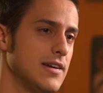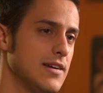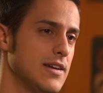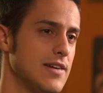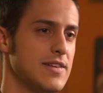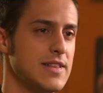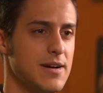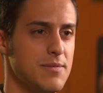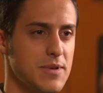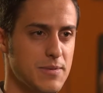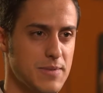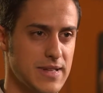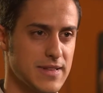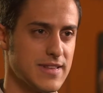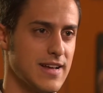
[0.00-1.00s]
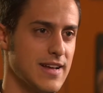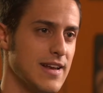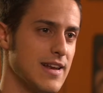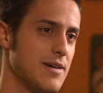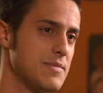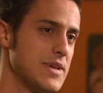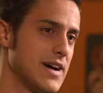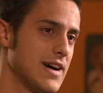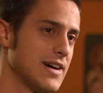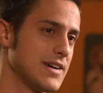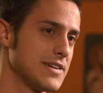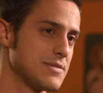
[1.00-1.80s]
inevitabilmente la mia